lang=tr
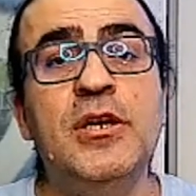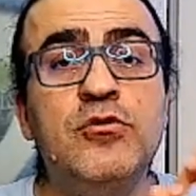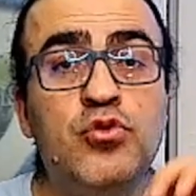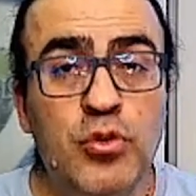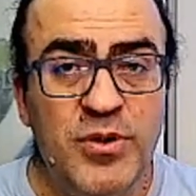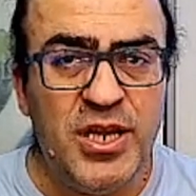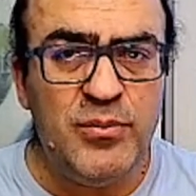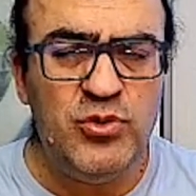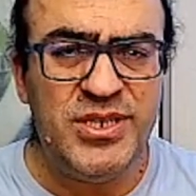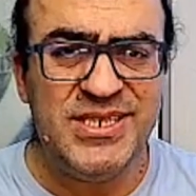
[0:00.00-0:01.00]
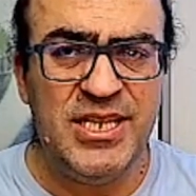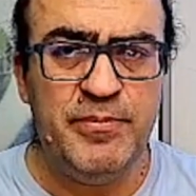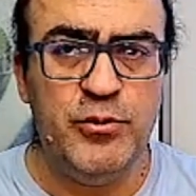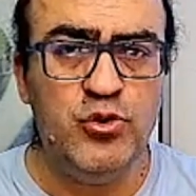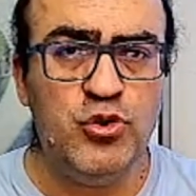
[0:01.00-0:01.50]
Tüm karbonları
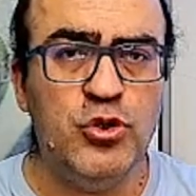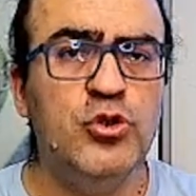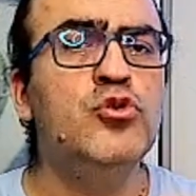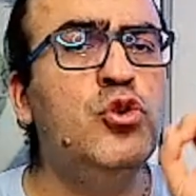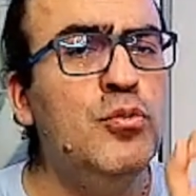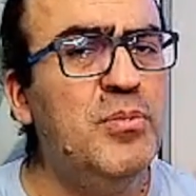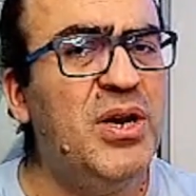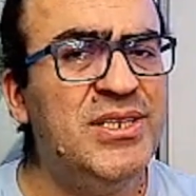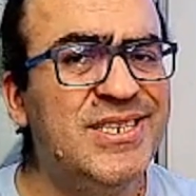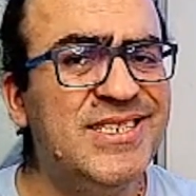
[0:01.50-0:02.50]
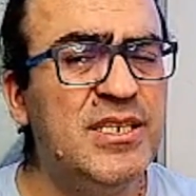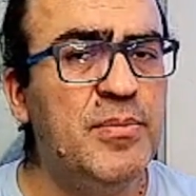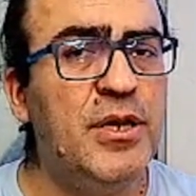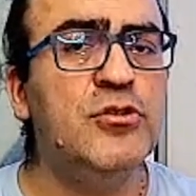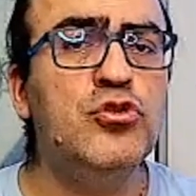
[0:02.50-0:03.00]
SP3, tüm bağları
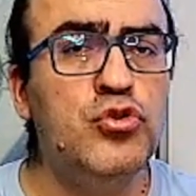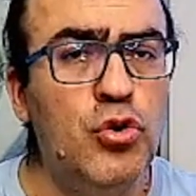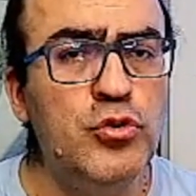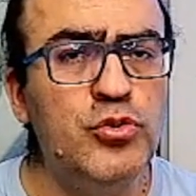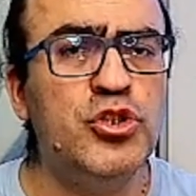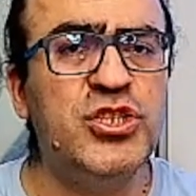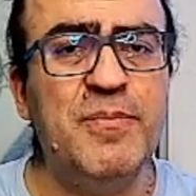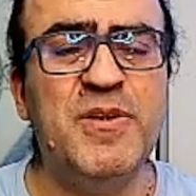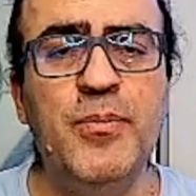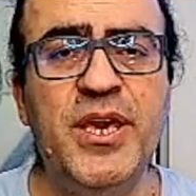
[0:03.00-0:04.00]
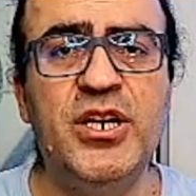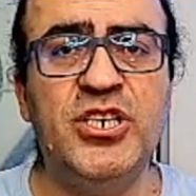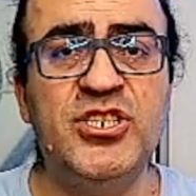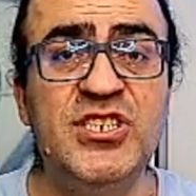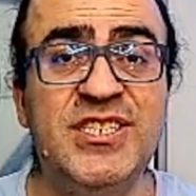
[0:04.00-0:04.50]
sigma, doymuş tepkimeye
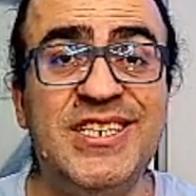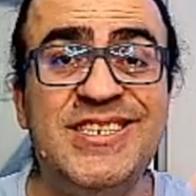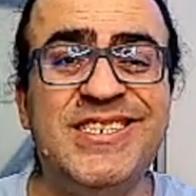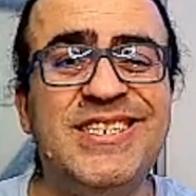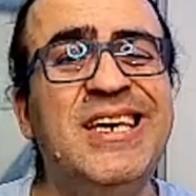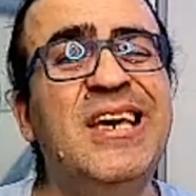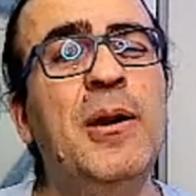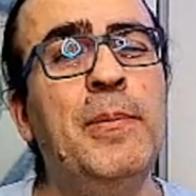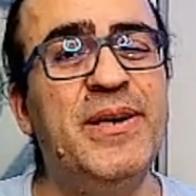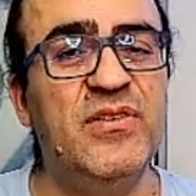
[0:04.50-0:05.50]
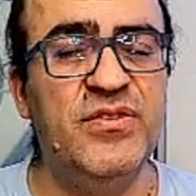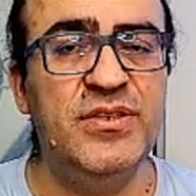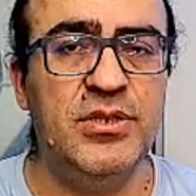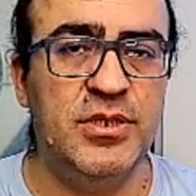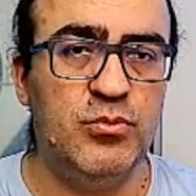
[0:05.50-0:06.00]
karşı isteksiz ki. Parafinin
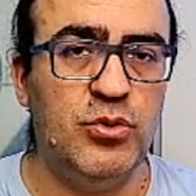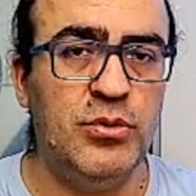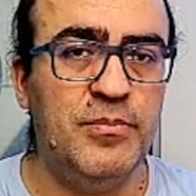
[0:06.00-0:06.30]
anlamı o.